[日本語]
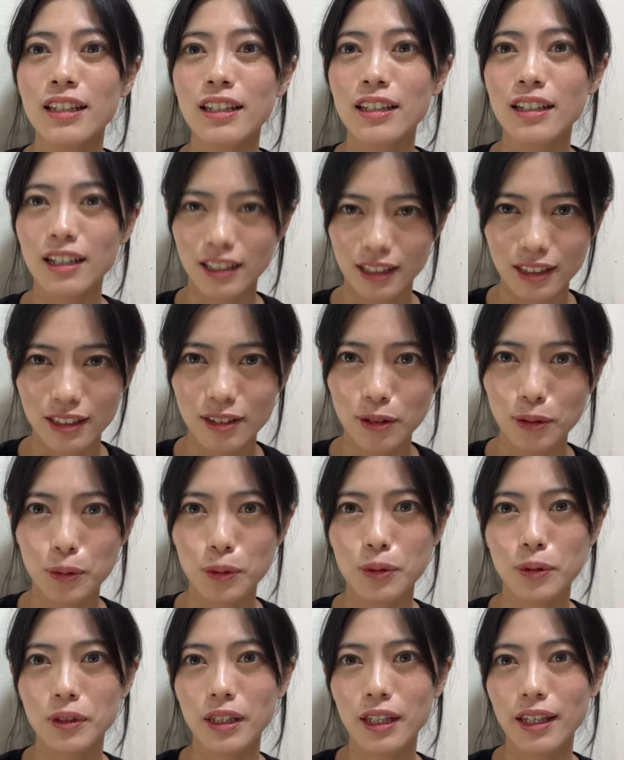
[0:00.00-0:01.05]
はい、という
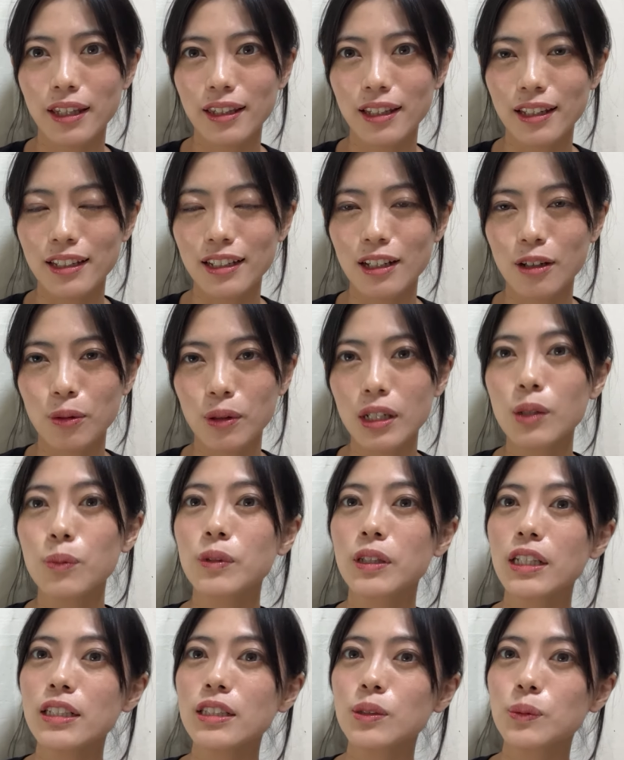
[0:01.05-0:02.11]
ことで、何か他にも
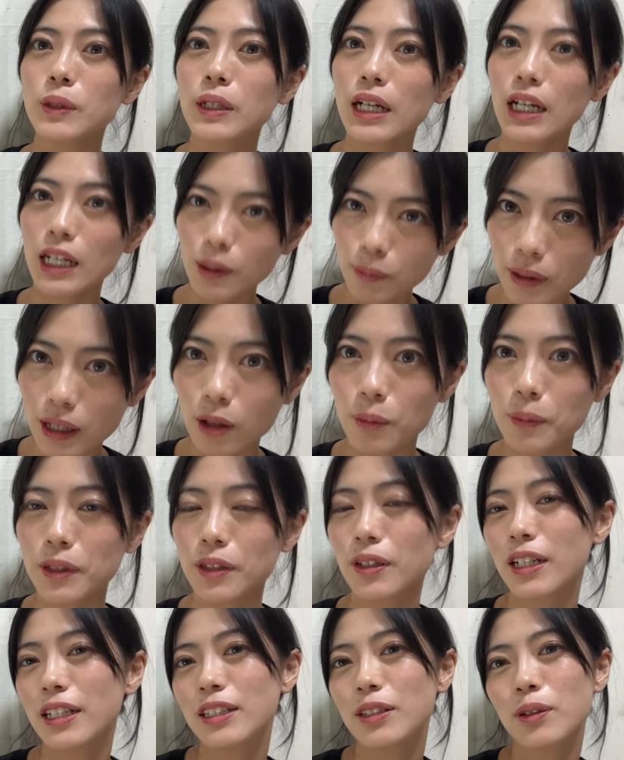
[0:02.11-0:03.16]
ね、質問があれば
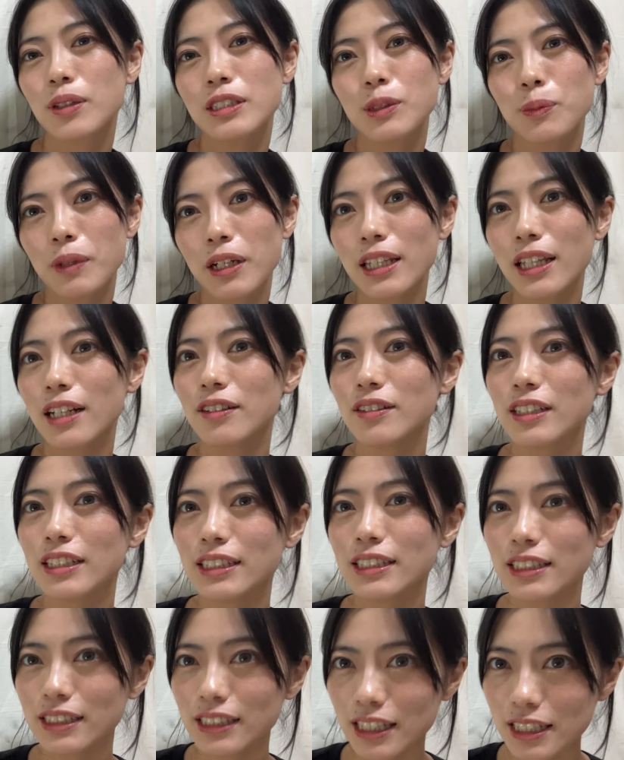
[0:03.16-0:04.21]
コメント欄に残してもらえたら嬉
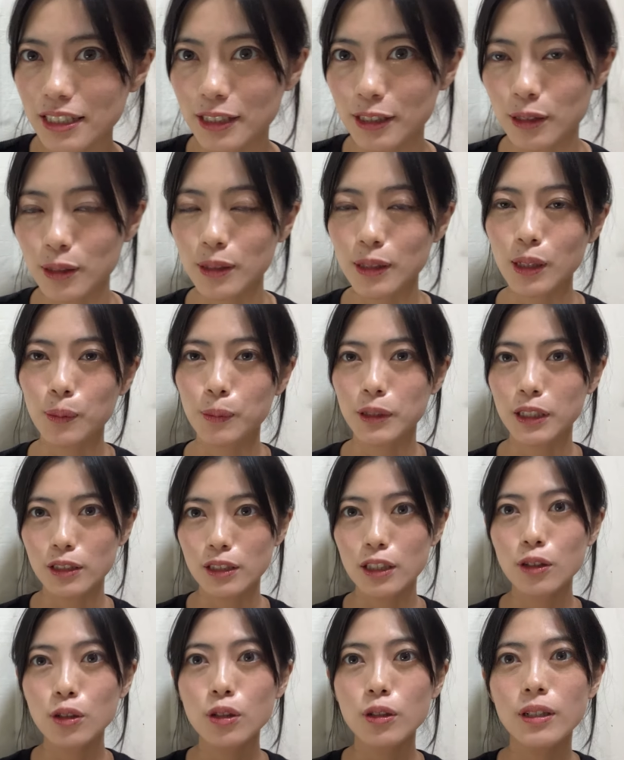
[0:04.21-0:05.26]
しいです。ではまた
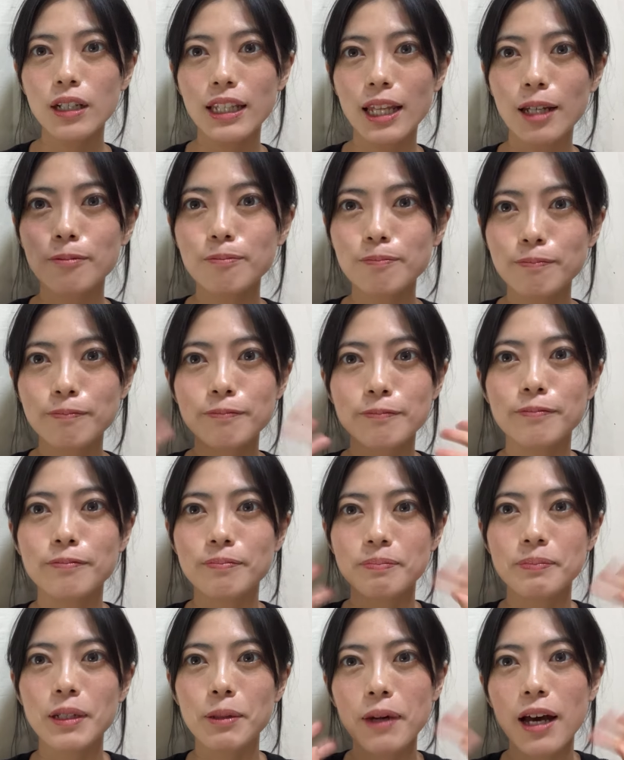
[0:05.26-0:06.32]
次の動画で。
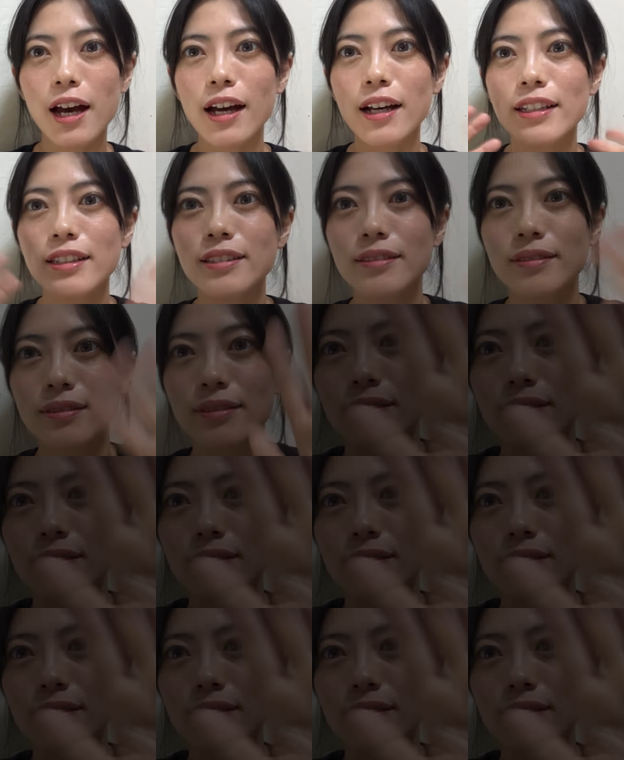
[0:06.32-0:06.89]
バイバーイ。